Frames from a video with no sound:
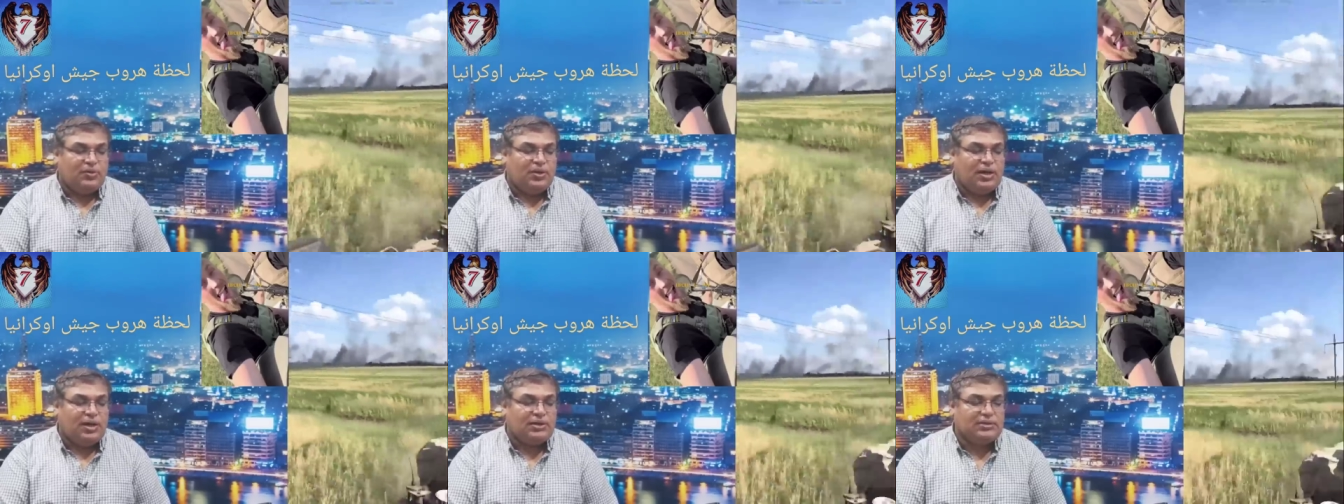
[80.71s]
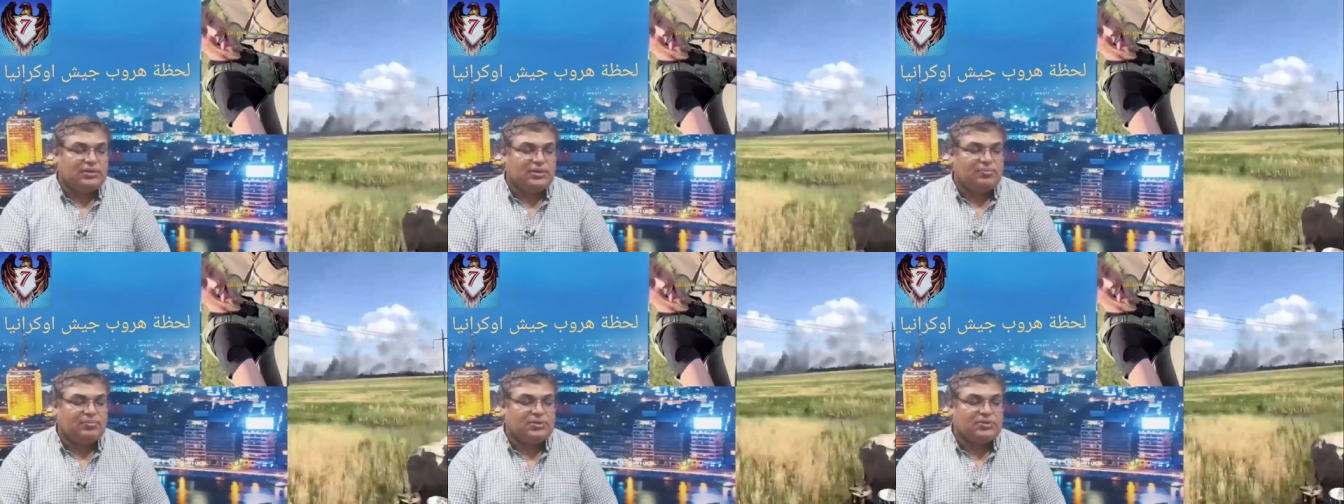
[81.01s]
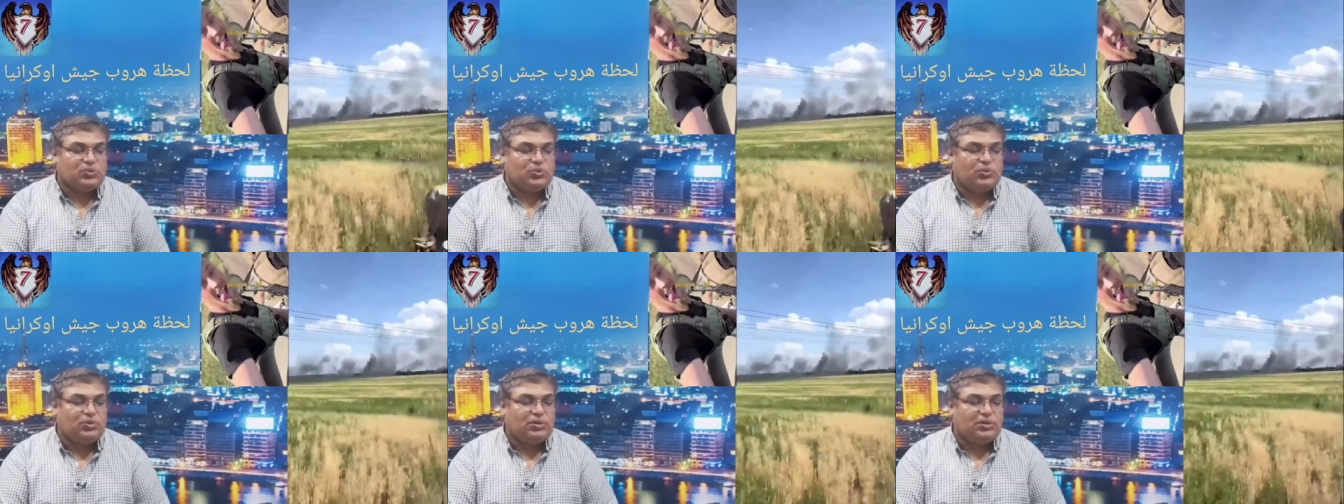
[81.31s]
وحذر
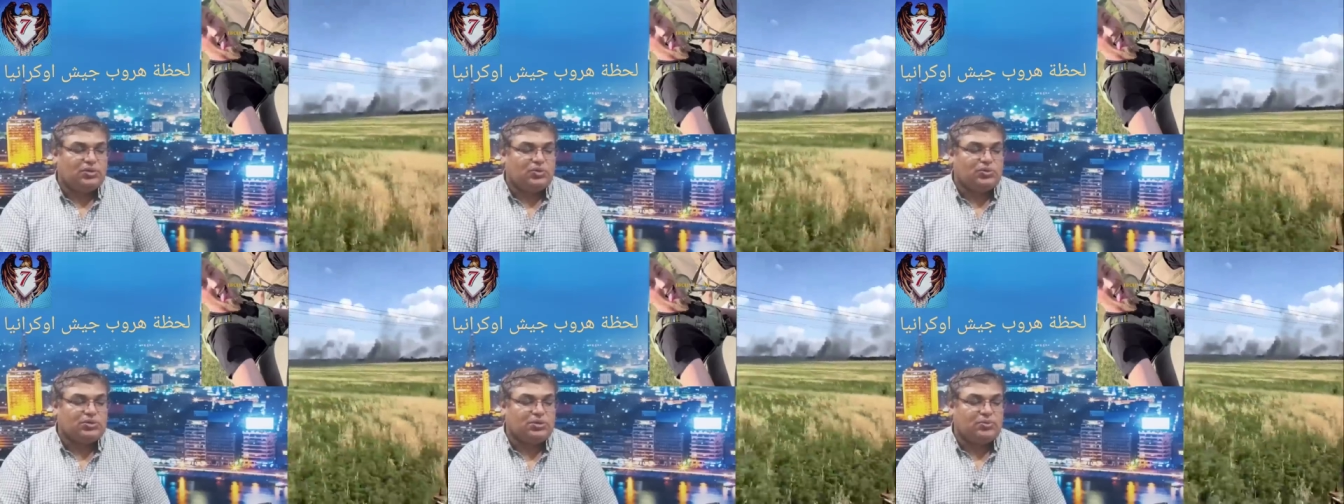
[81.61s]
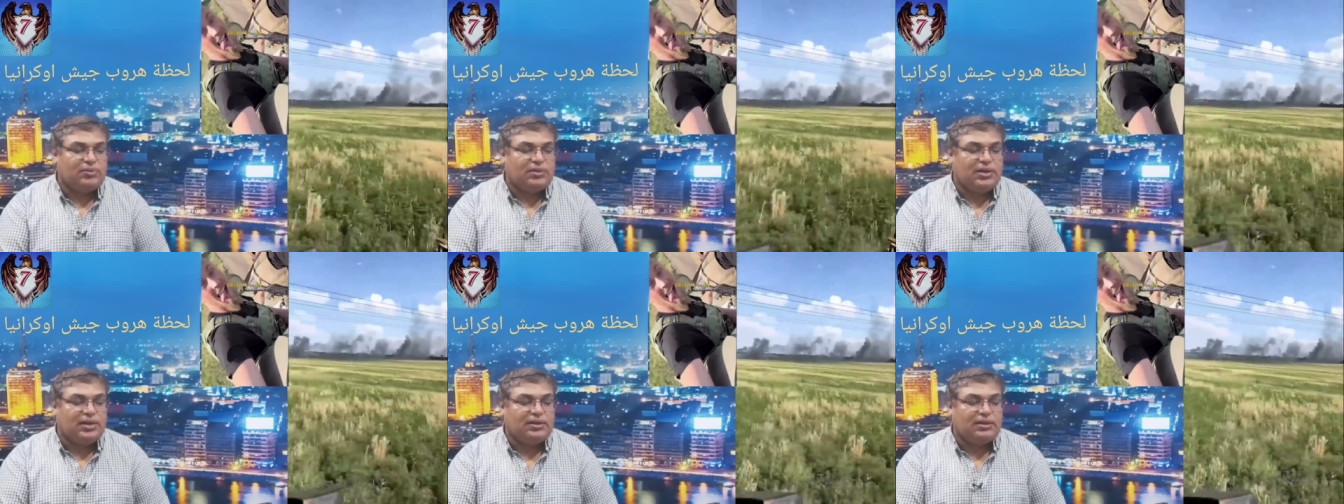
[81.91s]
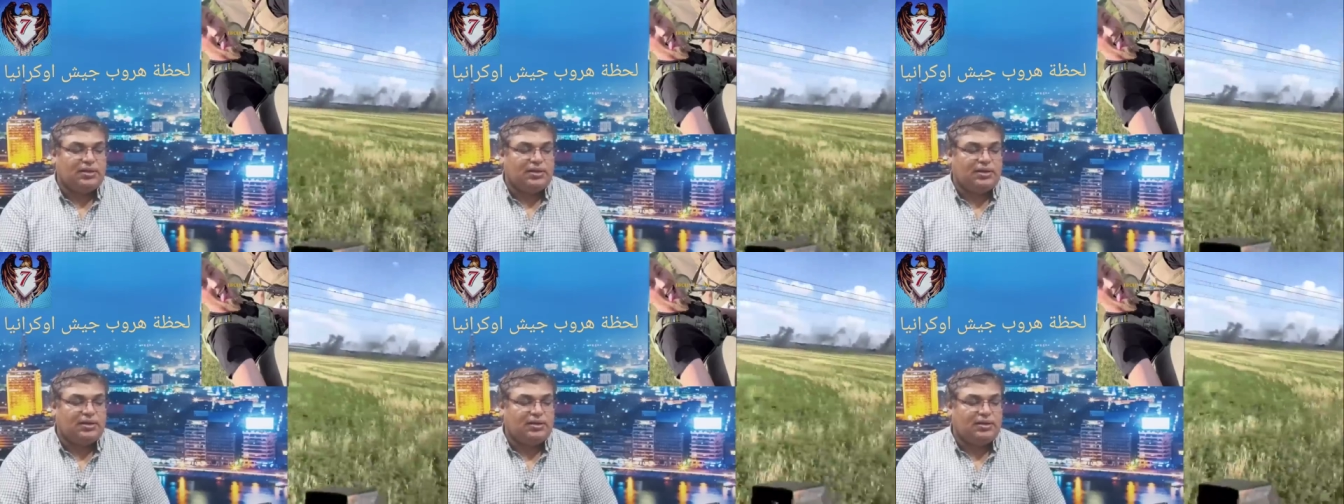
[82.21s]
المسؤول الروسي من
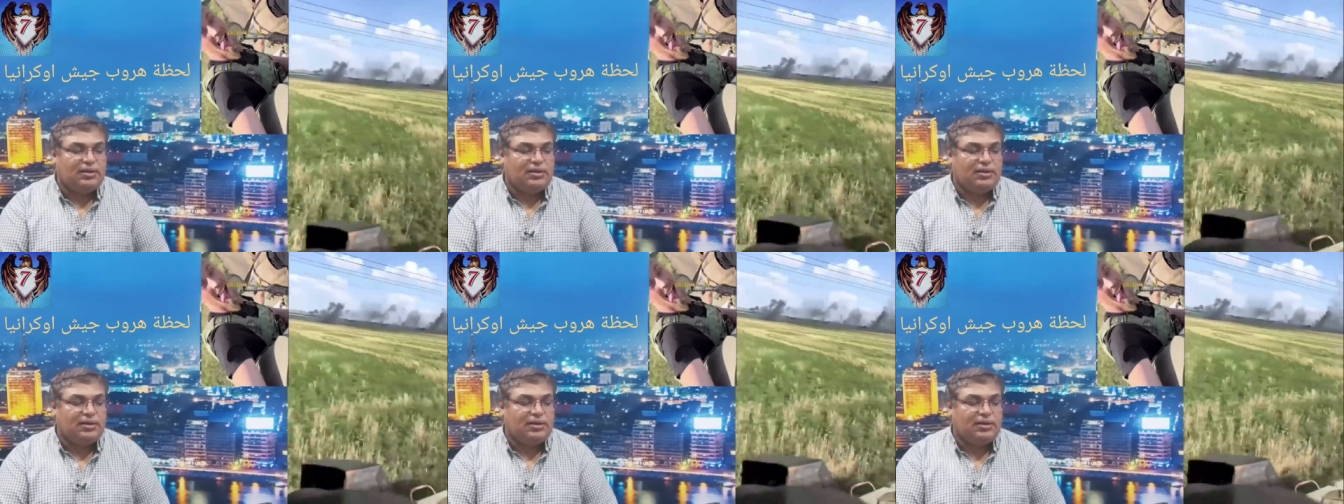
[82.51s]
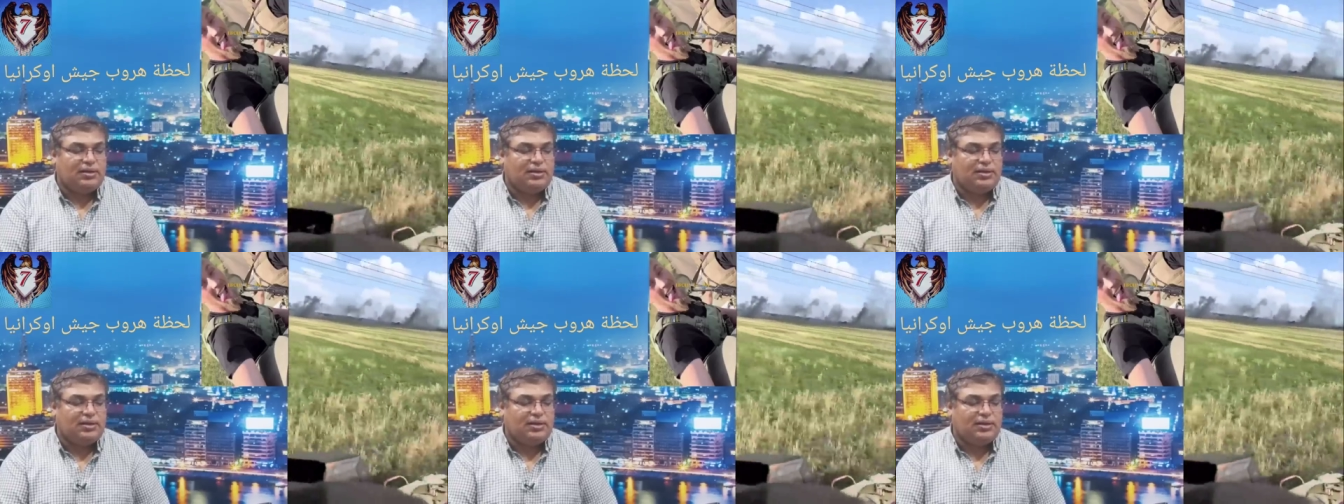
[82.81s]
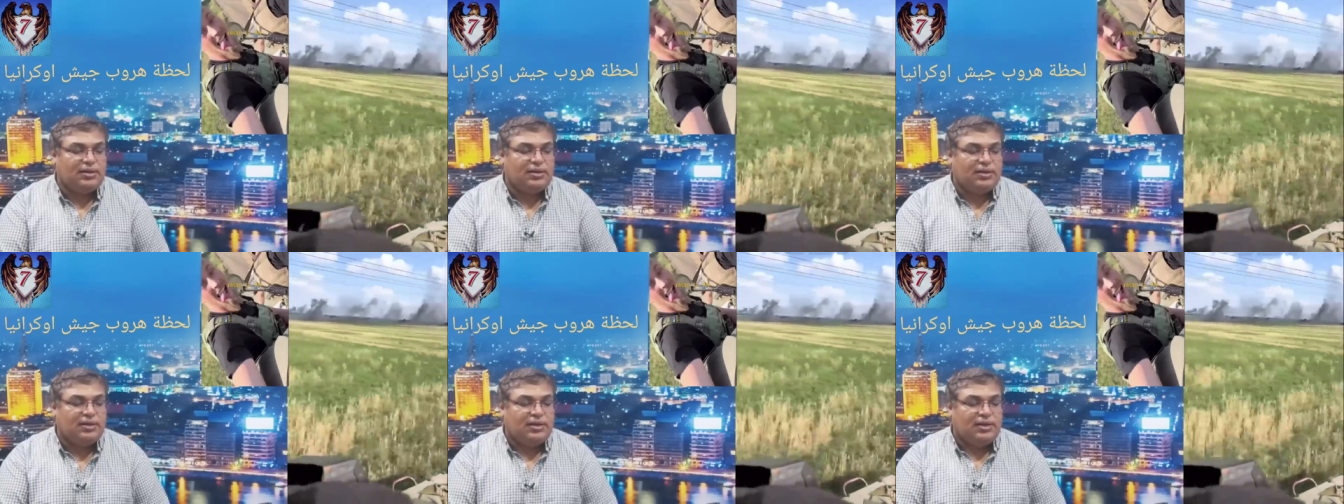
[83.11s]
أن
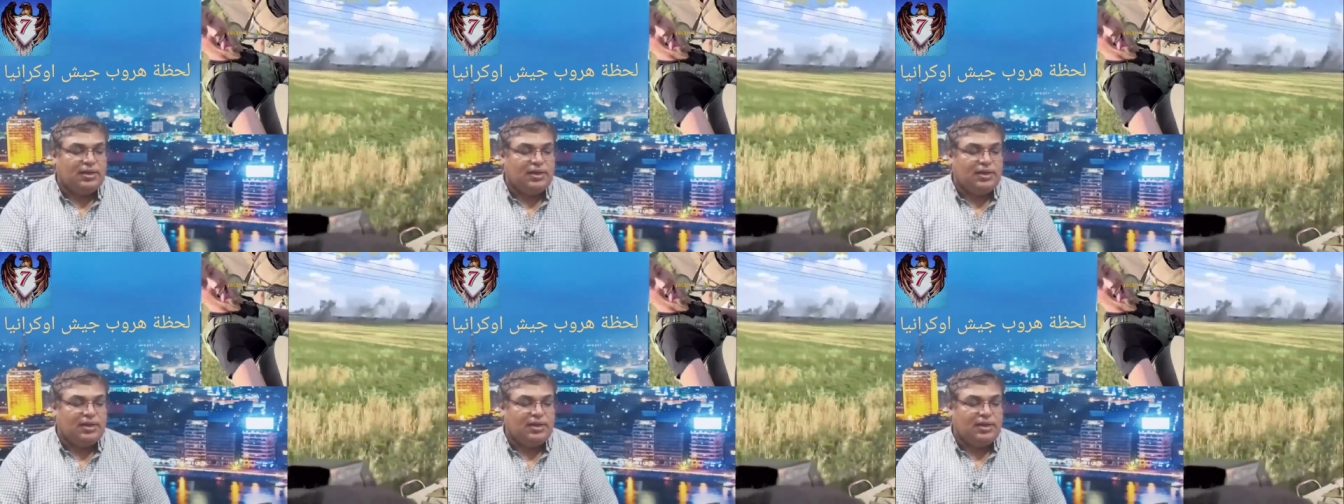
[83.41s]
آه،